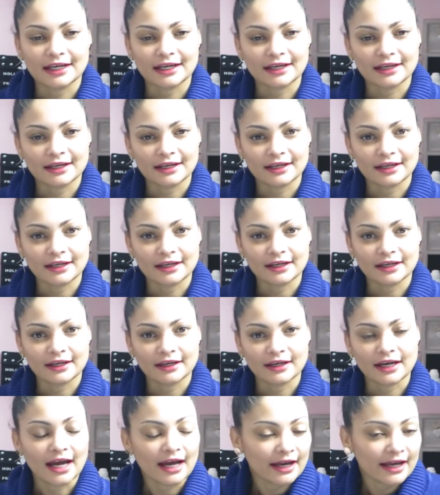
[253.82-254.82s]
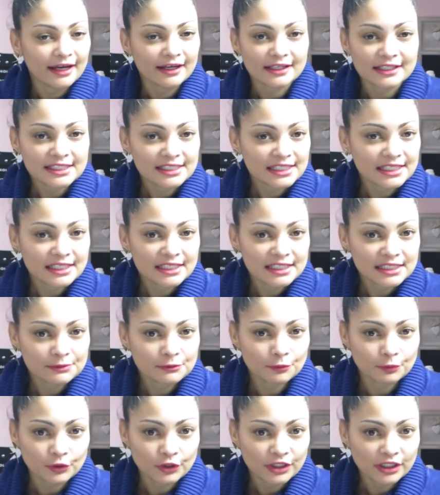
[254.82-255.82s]
é, era
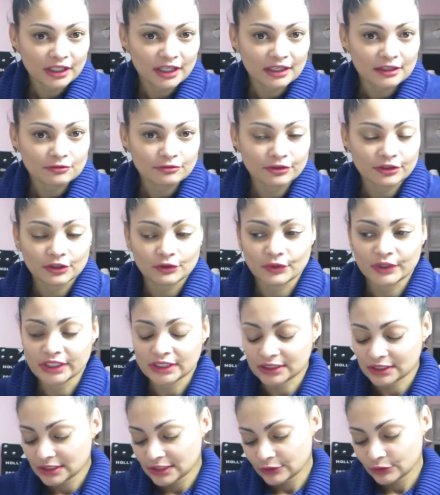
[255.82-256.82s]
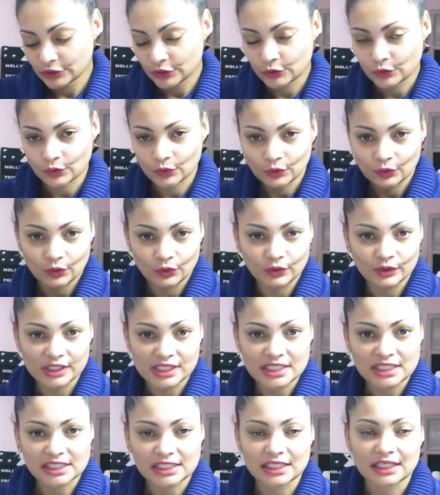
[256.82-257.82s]
racismo porque ela viu entrando de color,
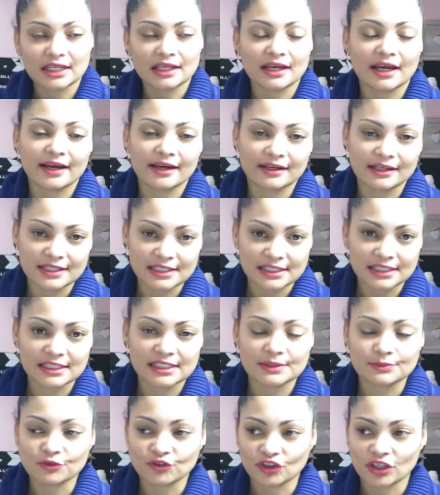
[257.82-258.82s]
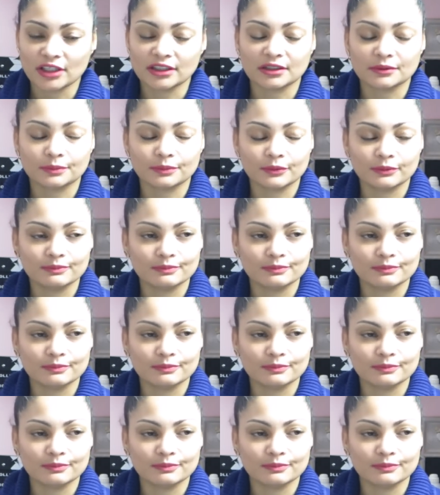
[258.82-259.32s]
assim, era racismo, Gente,